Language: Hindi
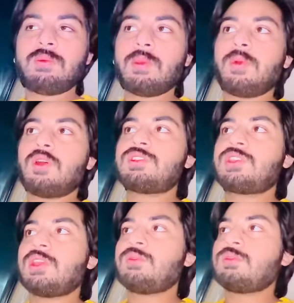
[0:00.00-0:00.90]
मैं पहुँच
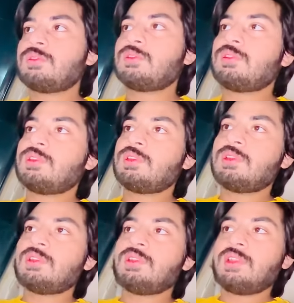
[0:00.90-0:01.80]
गया
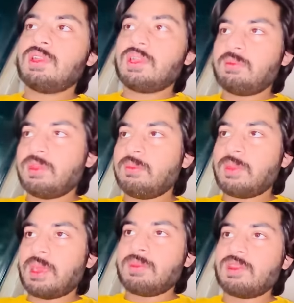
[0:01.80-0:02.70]
हूँ अभी
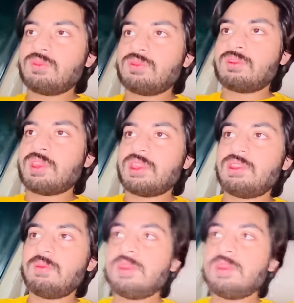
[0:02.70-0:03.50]
मैम की सोसाइटी में